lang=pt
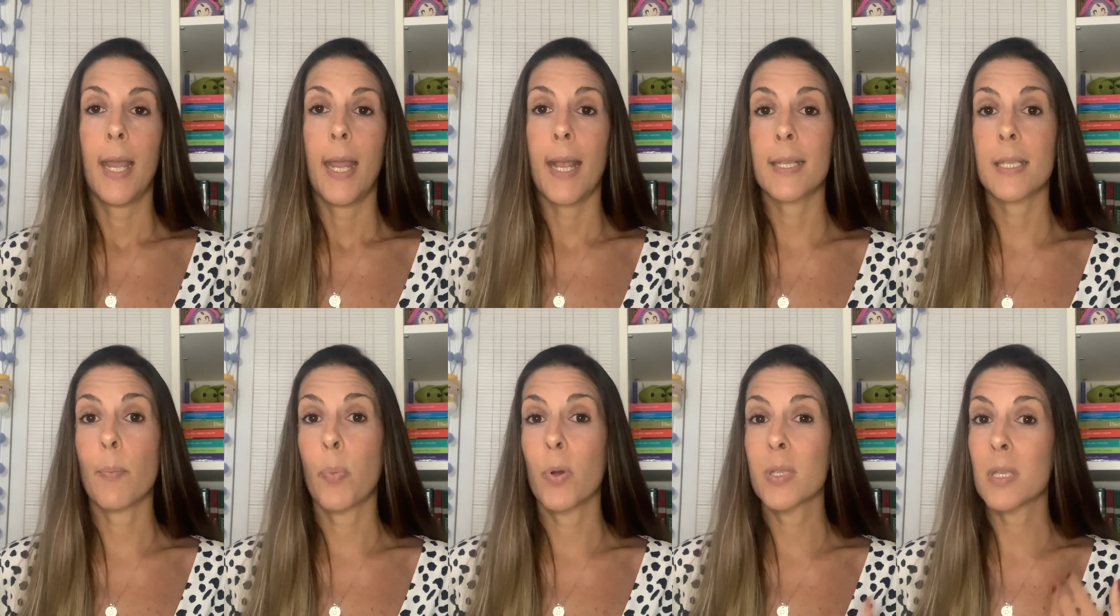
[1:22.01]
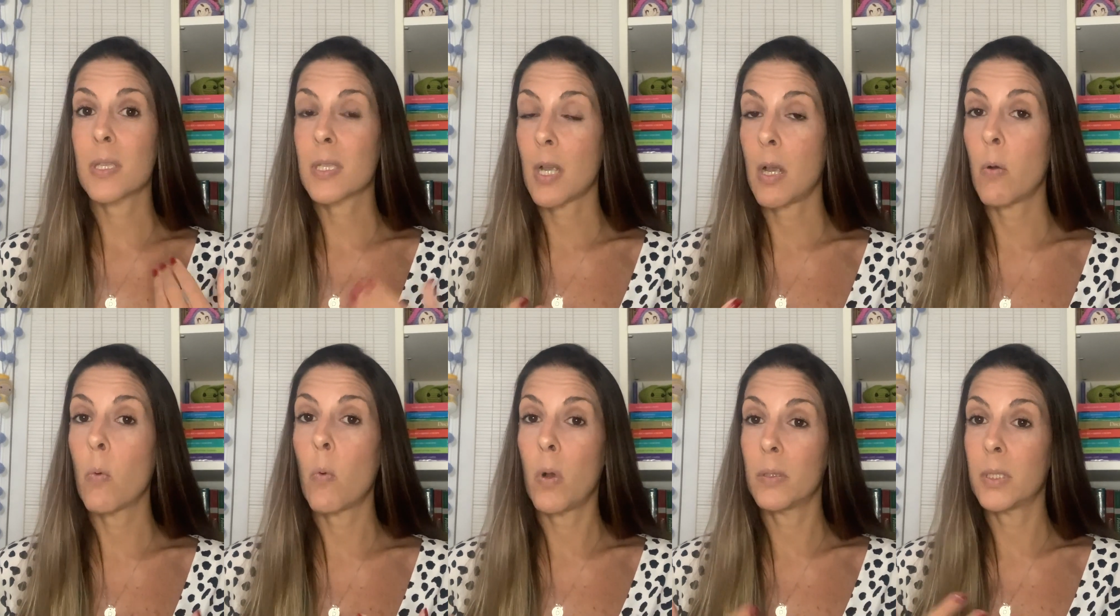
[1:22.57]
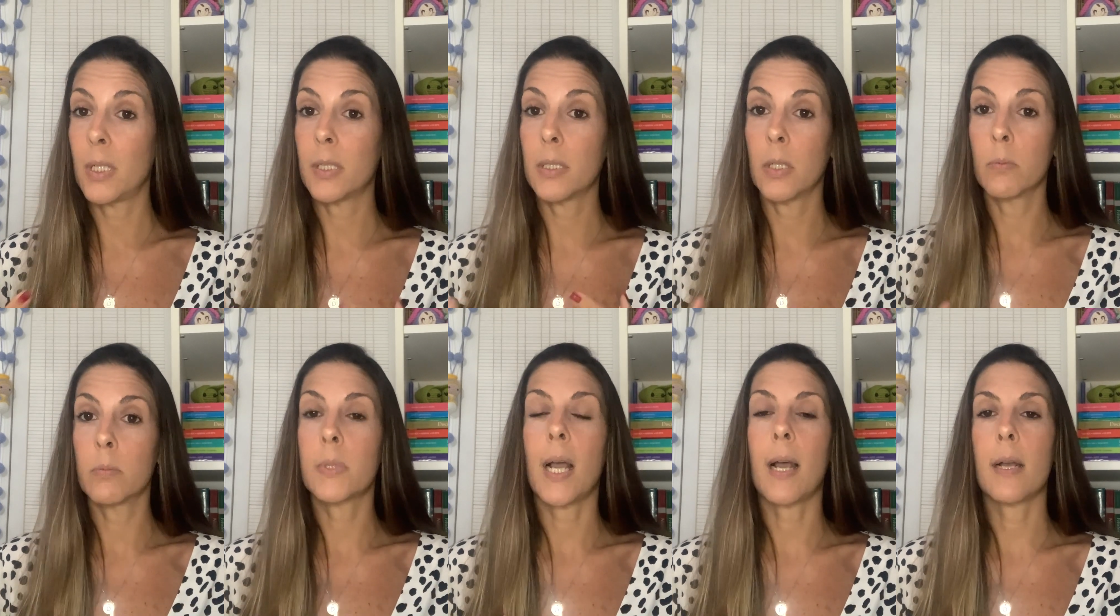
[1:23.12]
Essa posição, quando ele
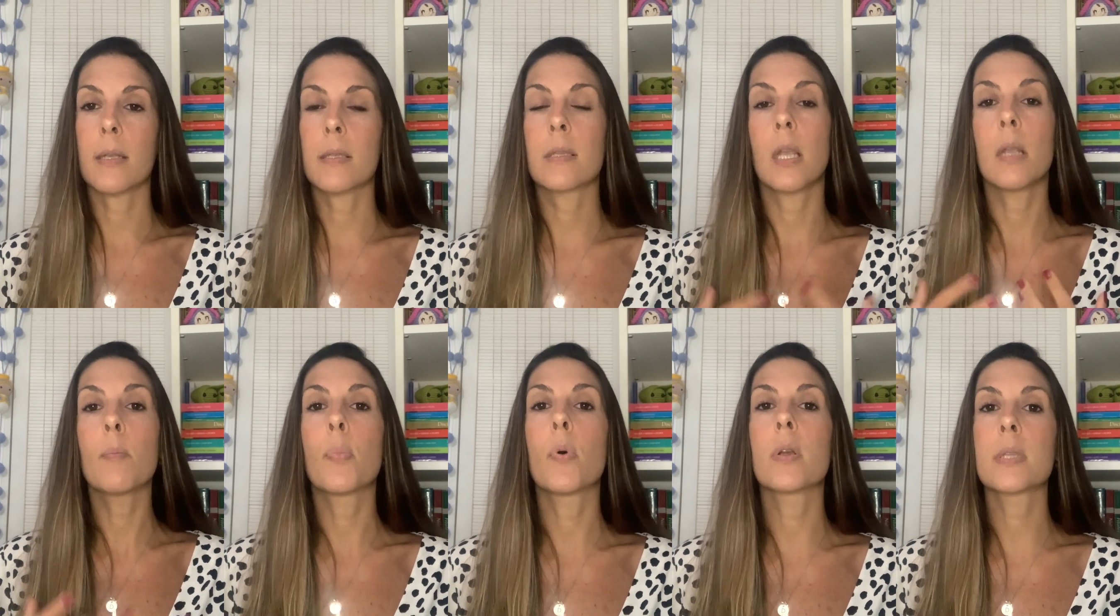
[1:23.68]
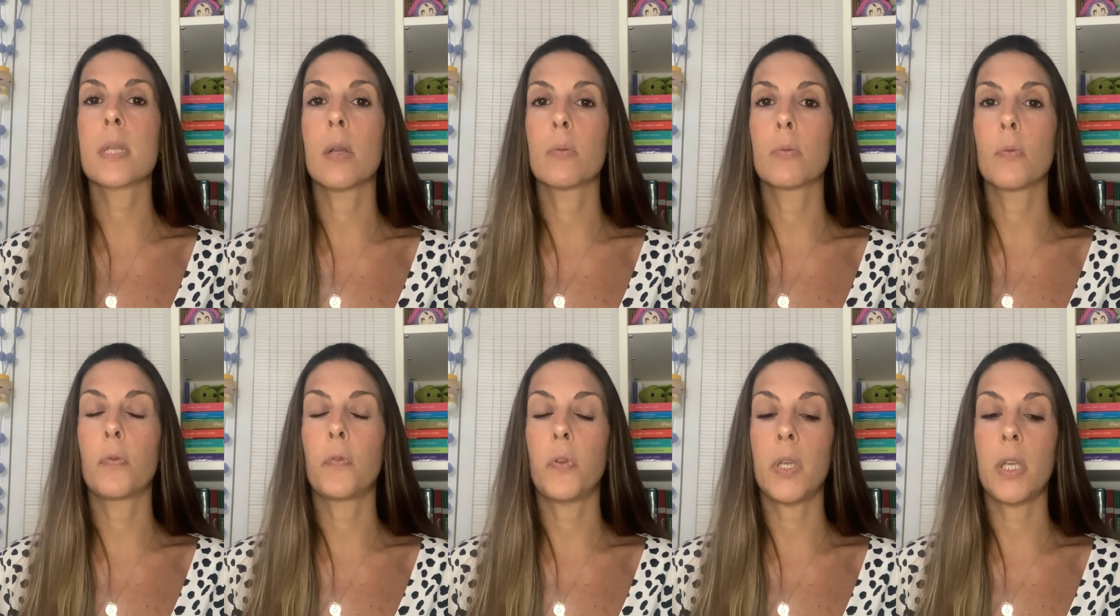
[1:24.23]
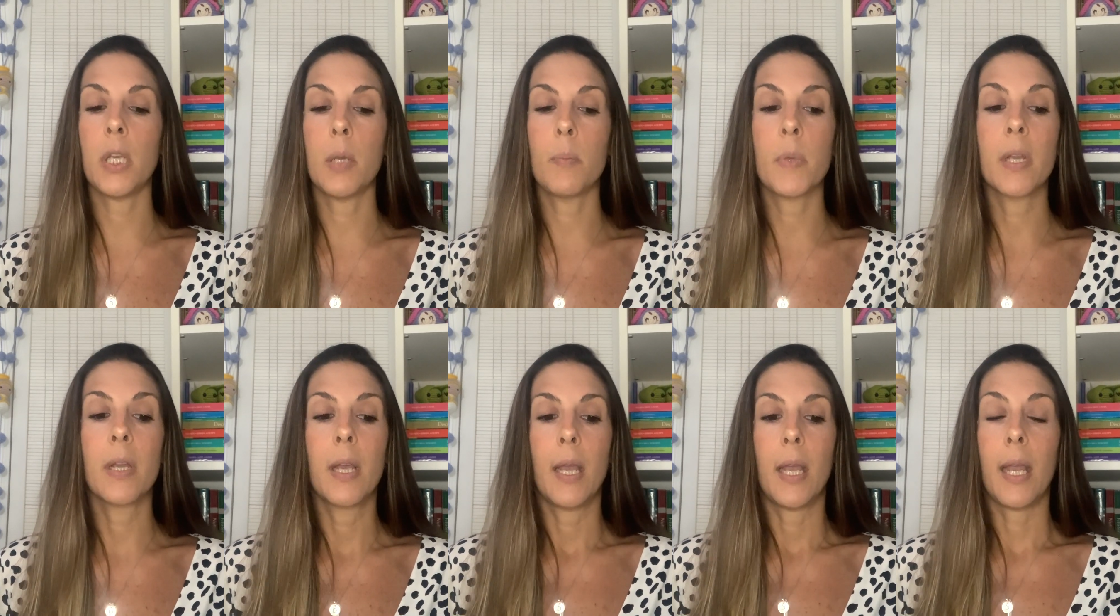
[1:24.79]
não está 100%
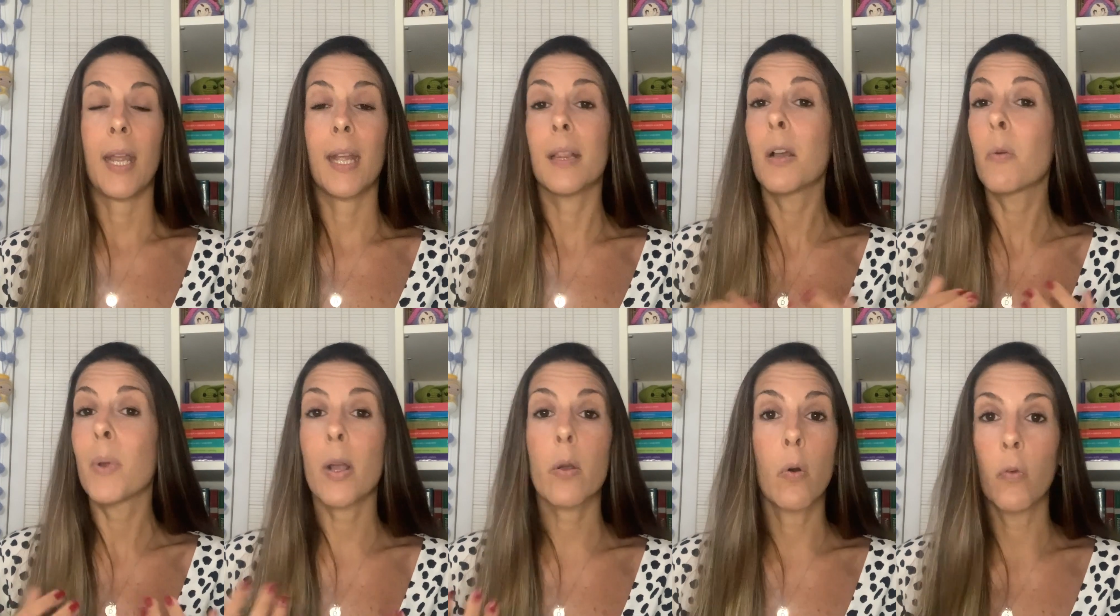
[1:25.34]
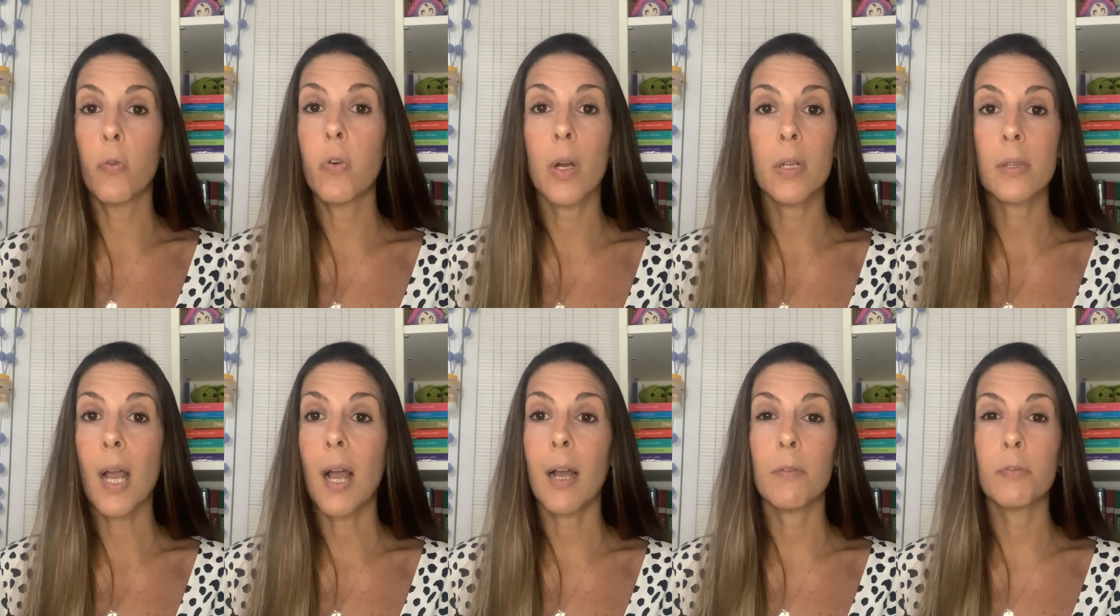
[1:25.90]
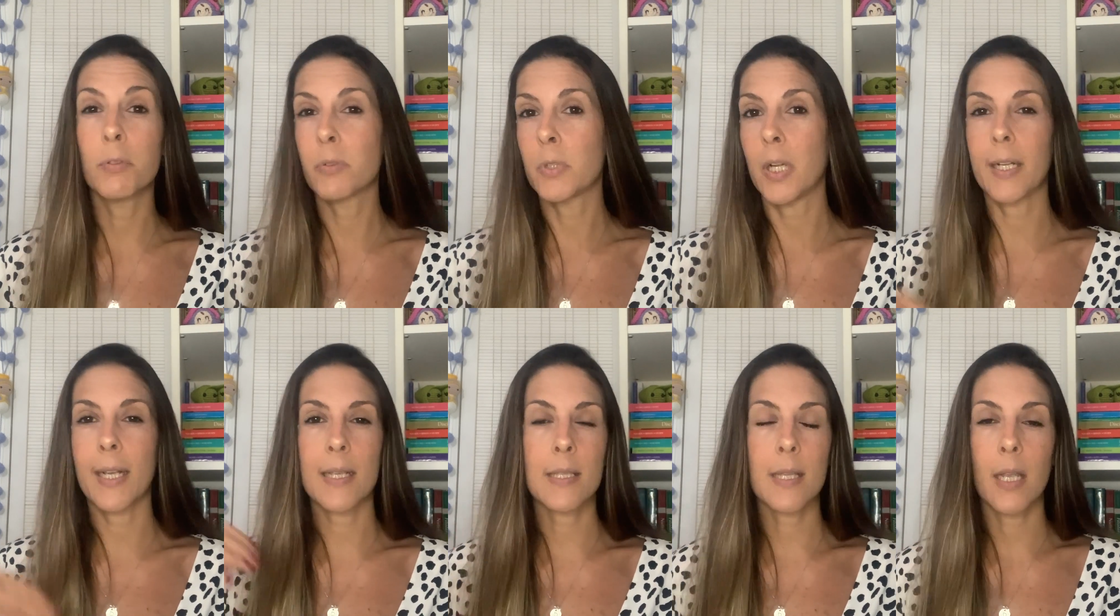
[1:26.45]
firme, é, não é confortável, então
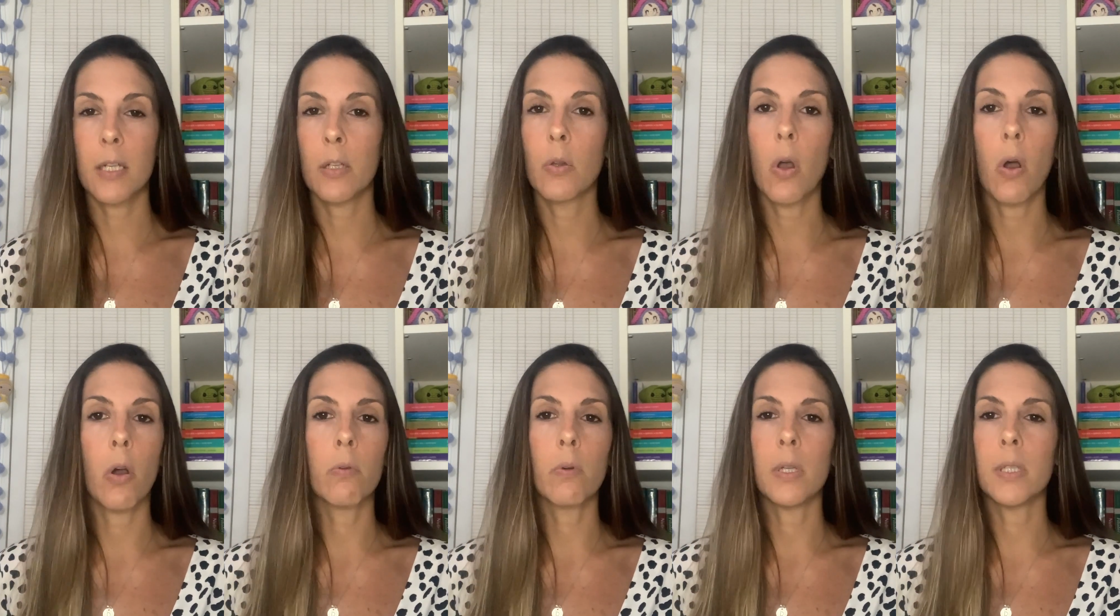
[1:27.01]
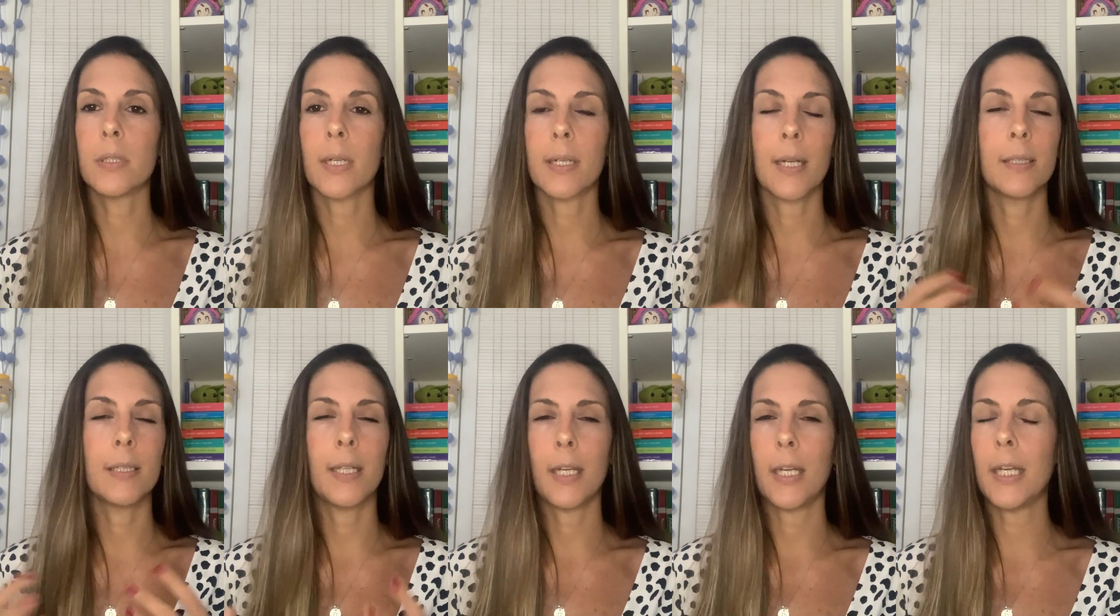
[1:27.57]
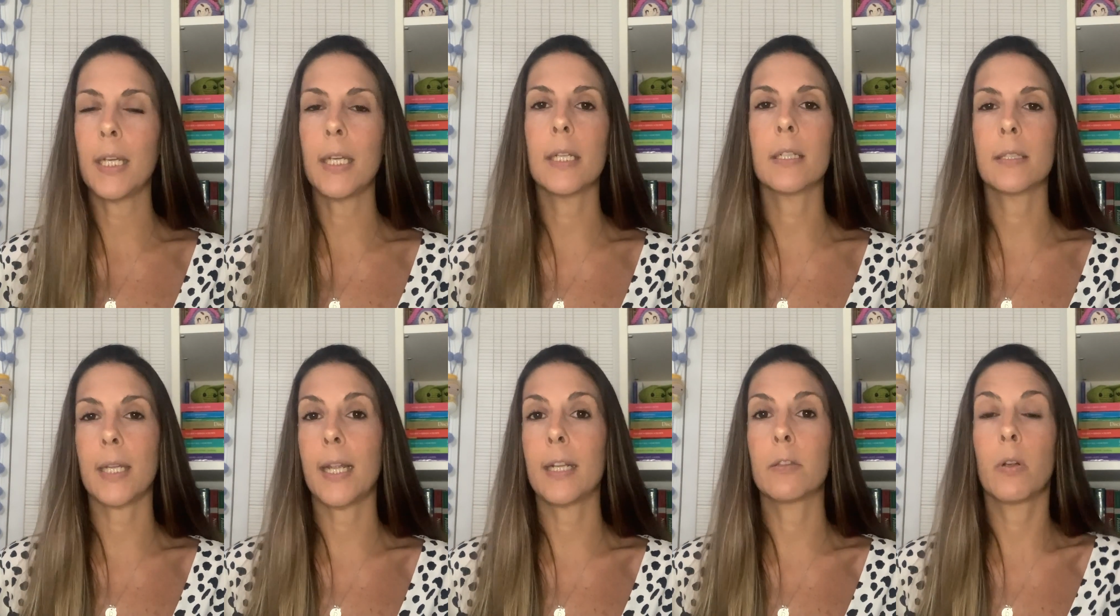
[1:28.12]
ele quer sair logo ali da
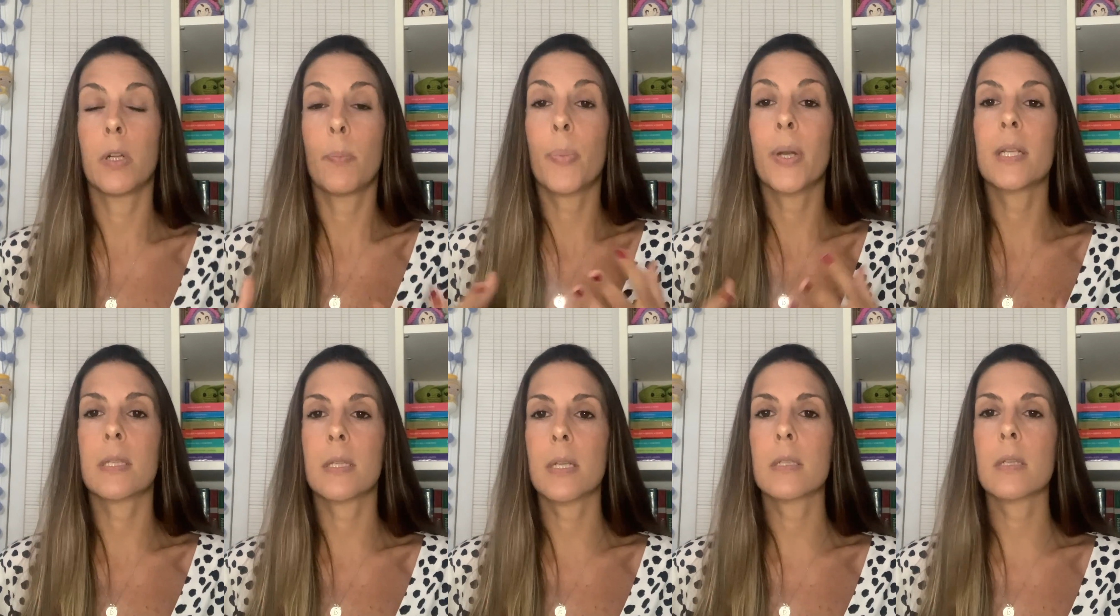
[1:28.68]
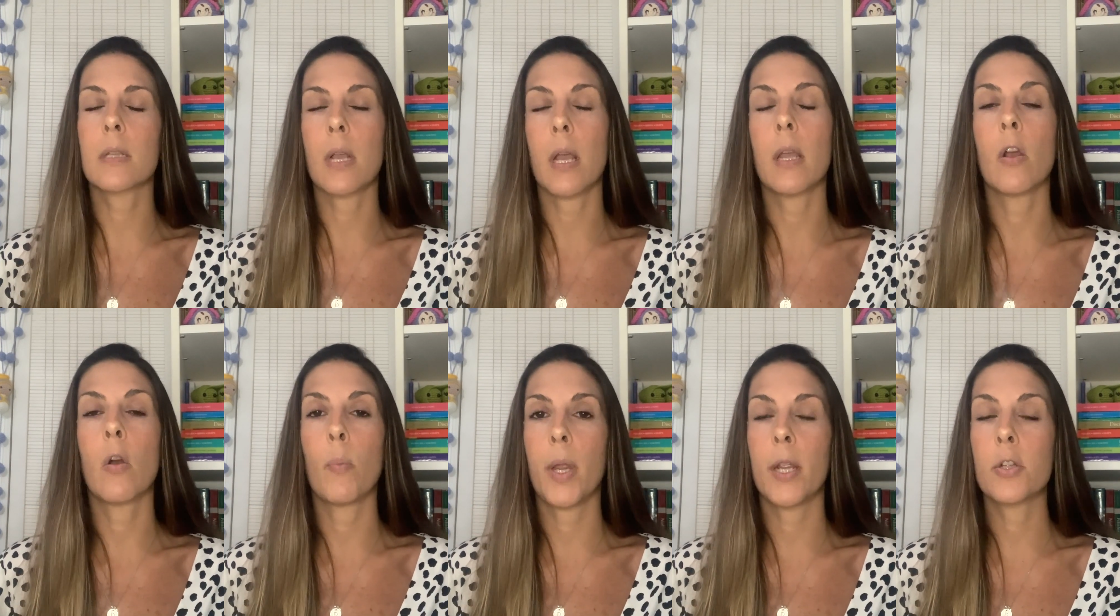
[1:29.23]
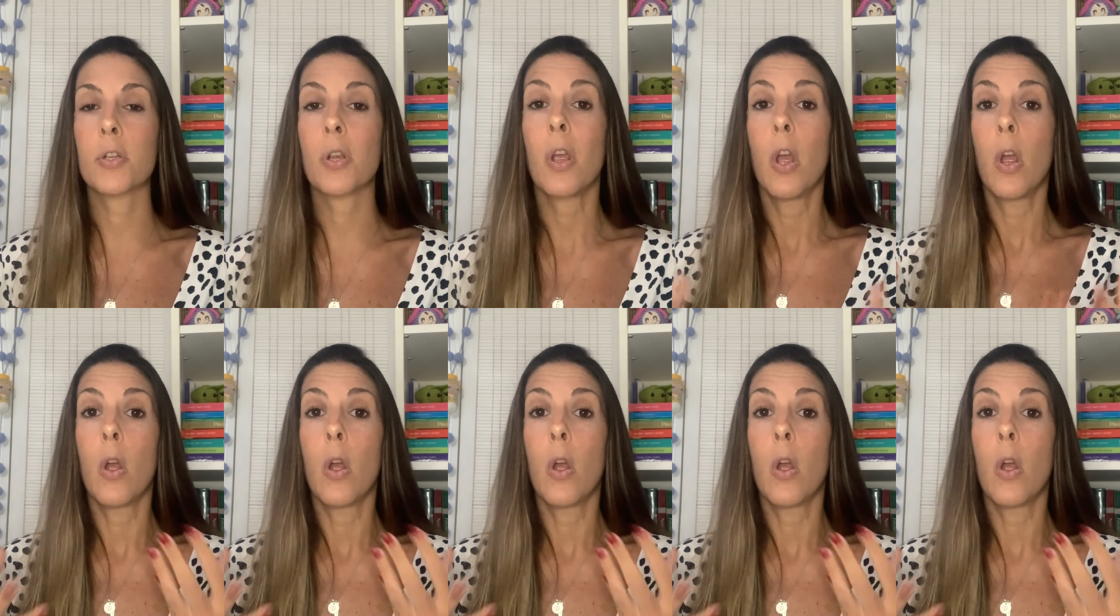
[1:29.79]
cadeirinha, né? Então ele precisa estar tá realmente